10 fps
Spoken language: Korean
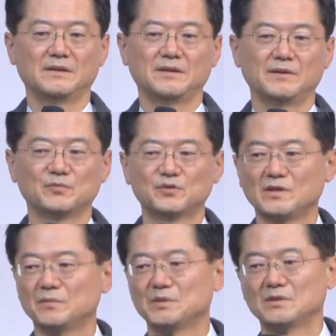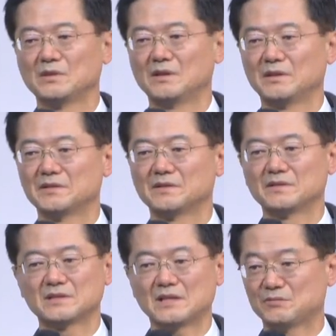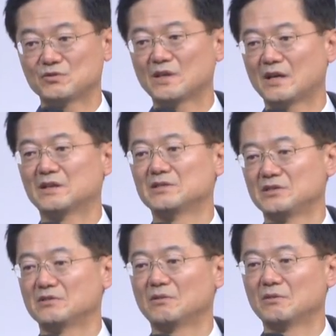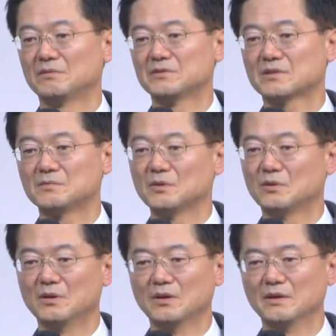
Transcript: 예, 무슬림들 안에서는 참수당하는 일이고 지금도